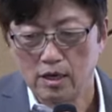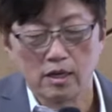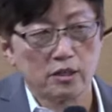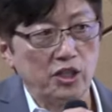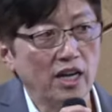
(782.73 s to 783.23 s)

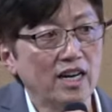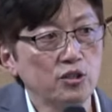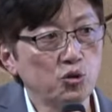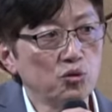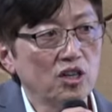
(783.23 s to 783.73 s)
제가
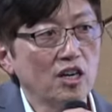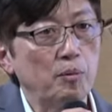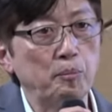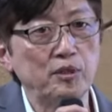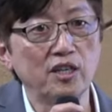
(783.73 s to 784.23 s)
중력의
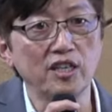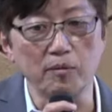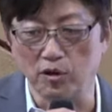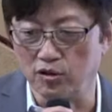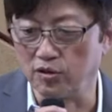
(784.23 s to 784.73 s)

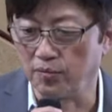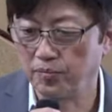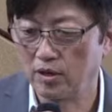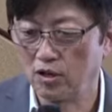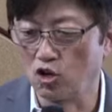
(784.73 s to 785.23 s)
법칙이라면은
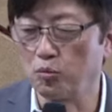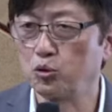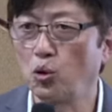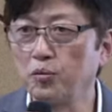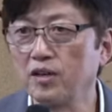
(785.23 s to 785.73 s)
여러분
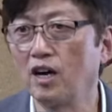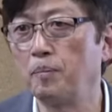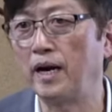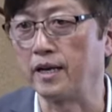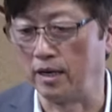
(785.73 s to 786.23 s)
손과
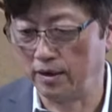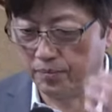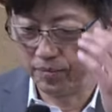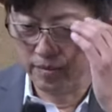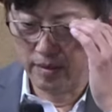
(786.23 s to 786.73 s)
팔이
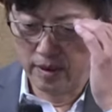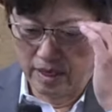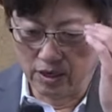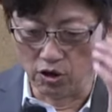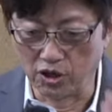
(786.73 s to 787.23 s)

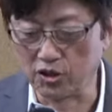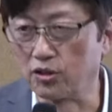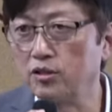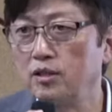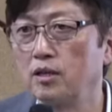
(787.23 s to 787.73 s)

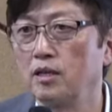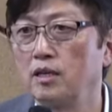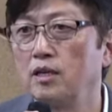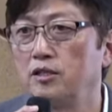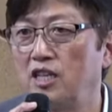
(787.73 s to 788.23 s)
여기서는
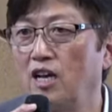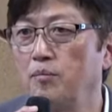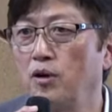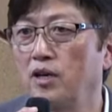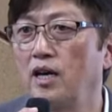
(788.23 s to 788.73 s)

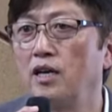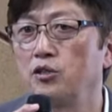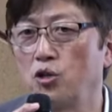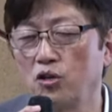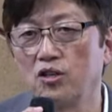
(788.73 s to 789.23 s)
생명의
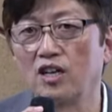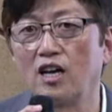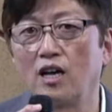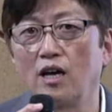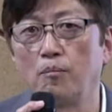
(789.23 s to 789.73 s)
성령의
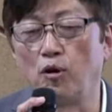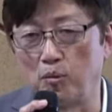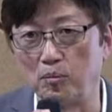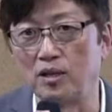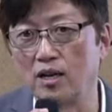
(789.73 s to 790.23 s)

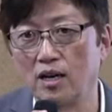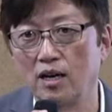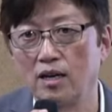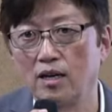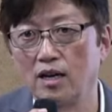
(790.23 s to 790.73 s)
법입니다.
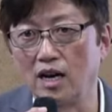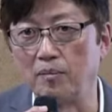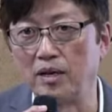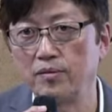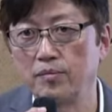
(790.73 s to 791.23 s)

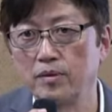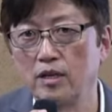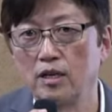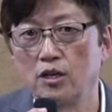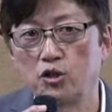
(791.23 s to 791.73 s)
아멘.
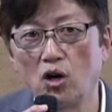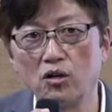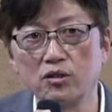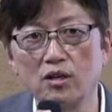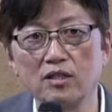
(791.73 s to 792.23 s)

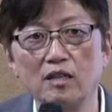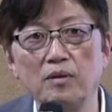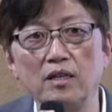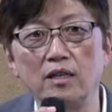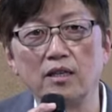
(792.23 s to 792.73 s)

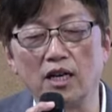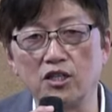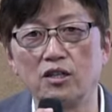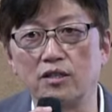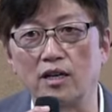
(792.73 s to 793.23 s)
성령님이
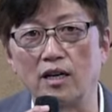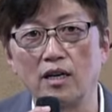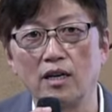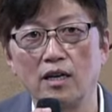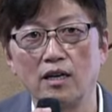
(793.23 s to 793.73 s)
계실 때
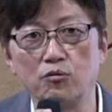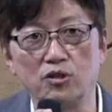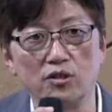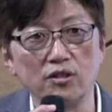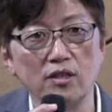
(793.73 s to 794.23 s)

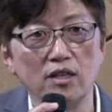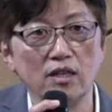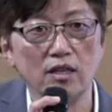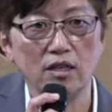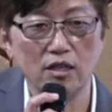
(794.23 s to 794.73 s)
우리는
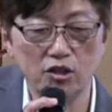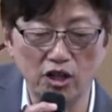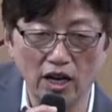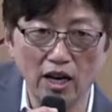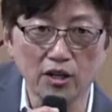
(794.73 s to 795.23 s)
이
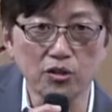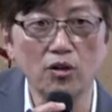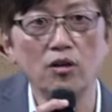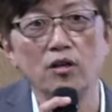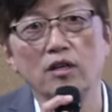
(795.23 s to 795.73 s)
죄에서